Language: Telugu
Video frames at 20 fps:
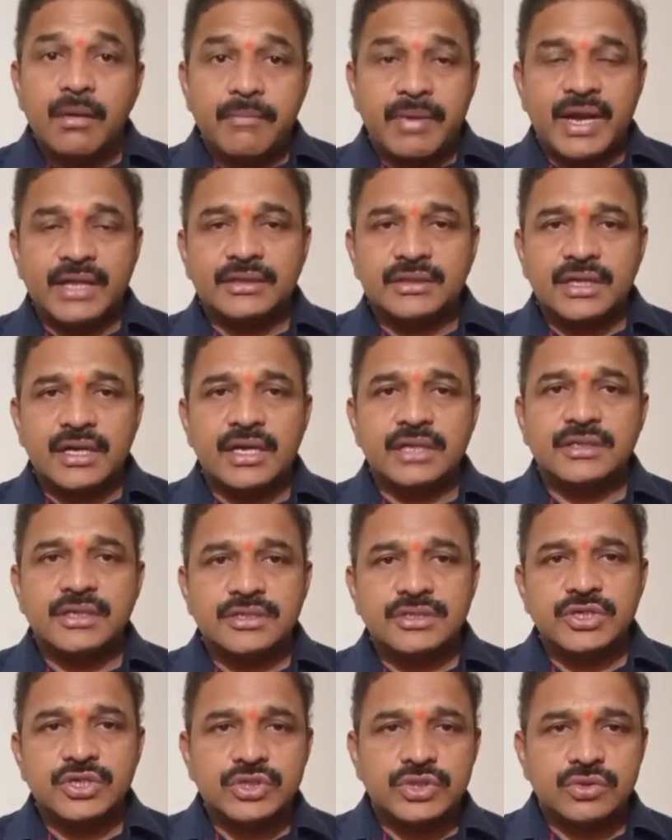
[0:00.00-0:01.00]
ప్రయత్నాలు అయితే
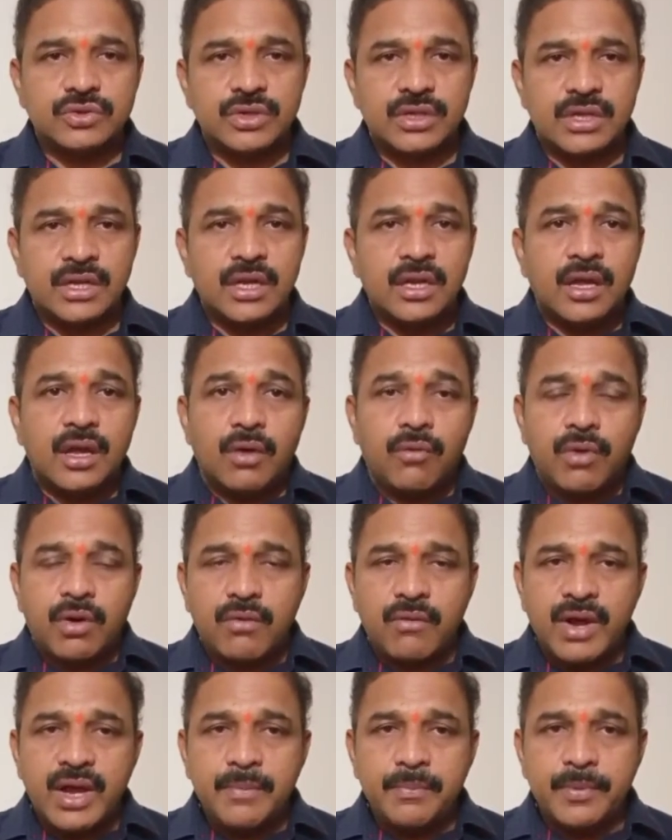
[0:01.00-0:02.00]
చేస్తుంది
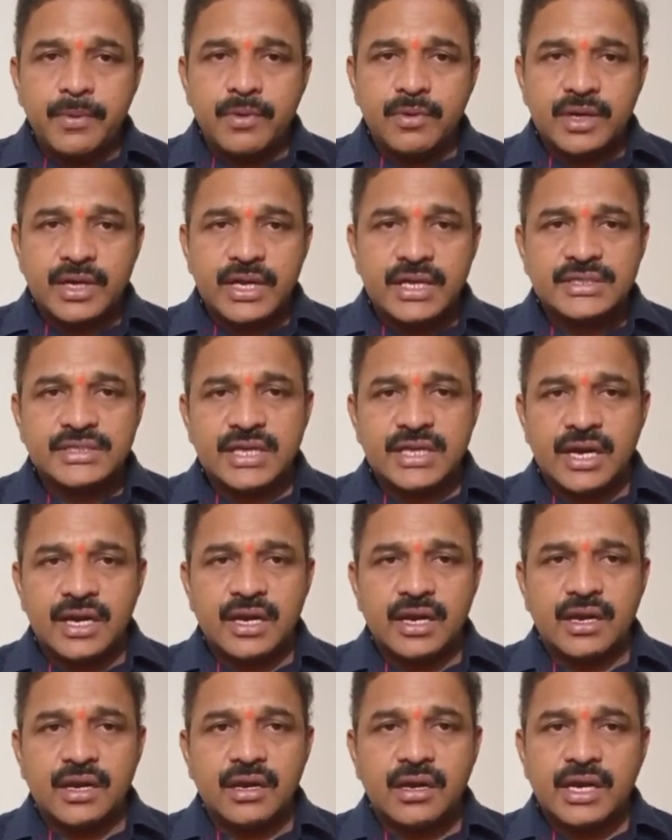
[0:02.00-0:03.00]
ఒకవైపు
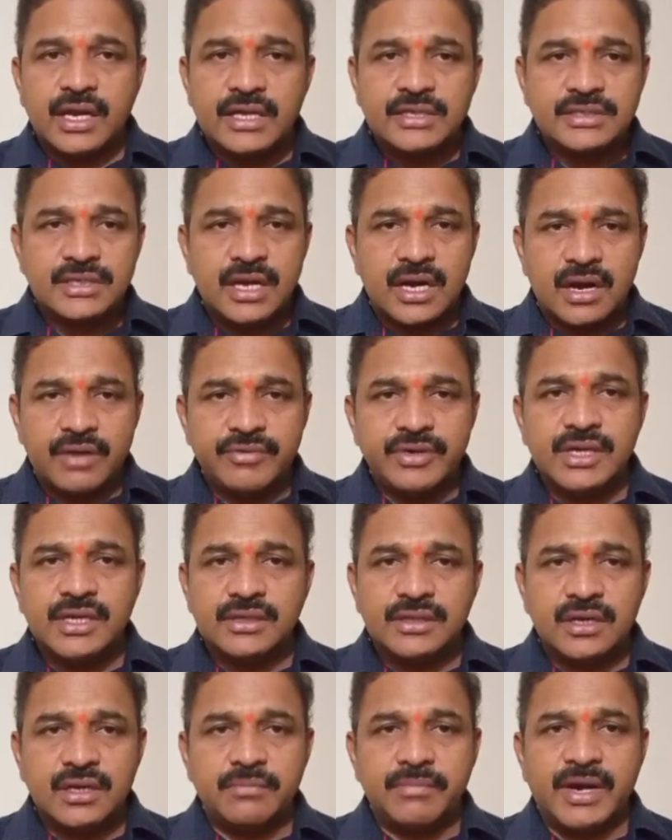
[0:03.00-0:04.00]
కేసీఆర్ని కేసీఆర్
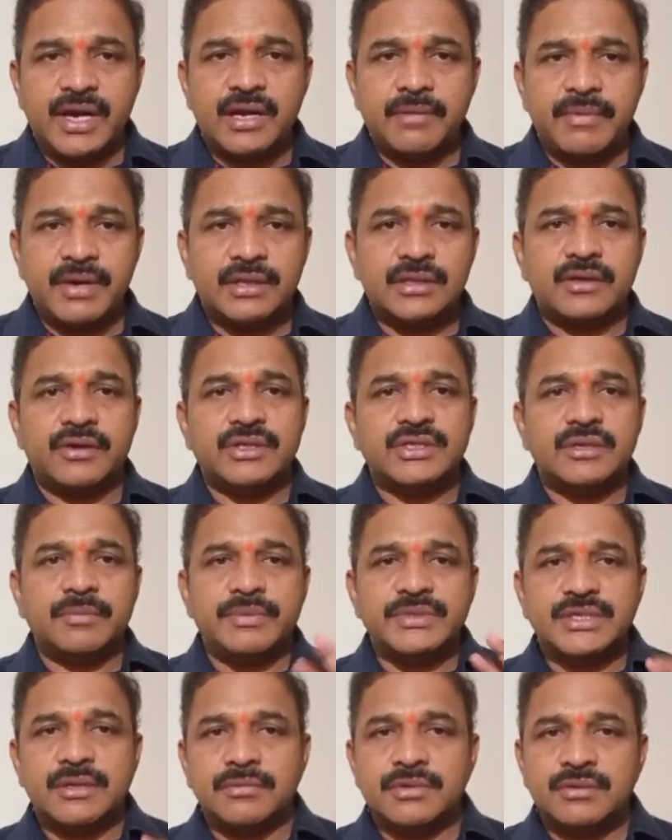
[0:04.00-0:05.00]
అవినీతిని బయటపెడతామని
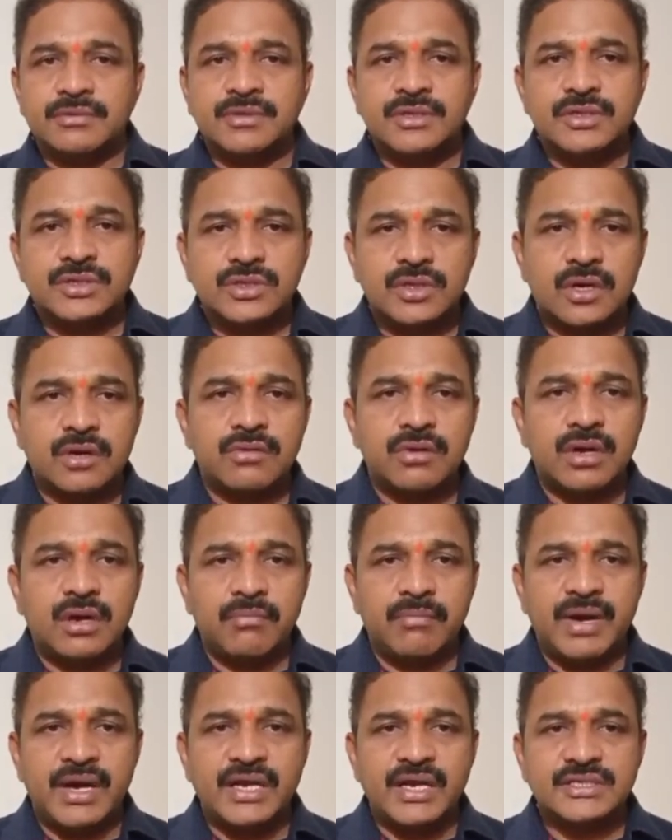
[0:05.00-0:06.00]
చెప్పి శబ్దం చేస్తున్నటువంటి
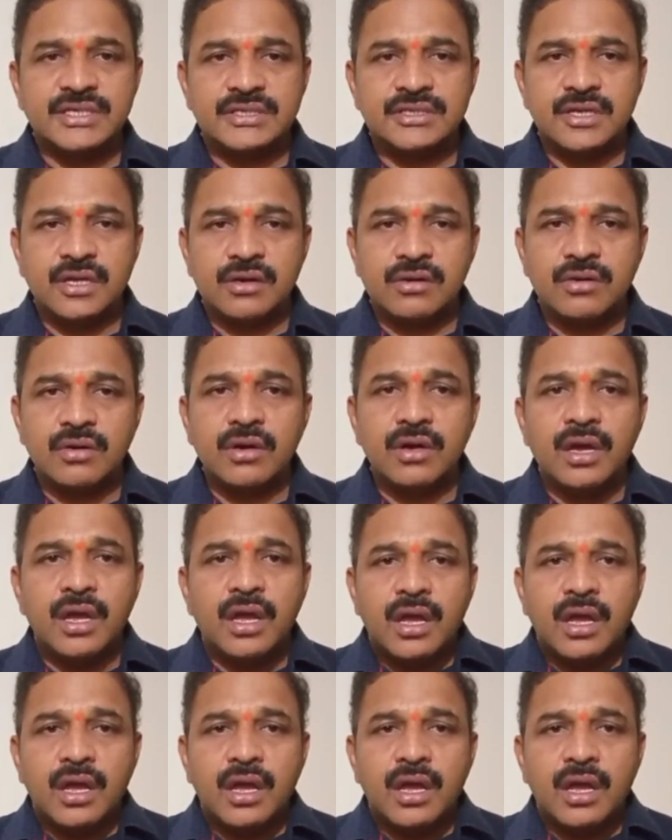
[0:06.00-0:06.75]
బండి సంజయ్కు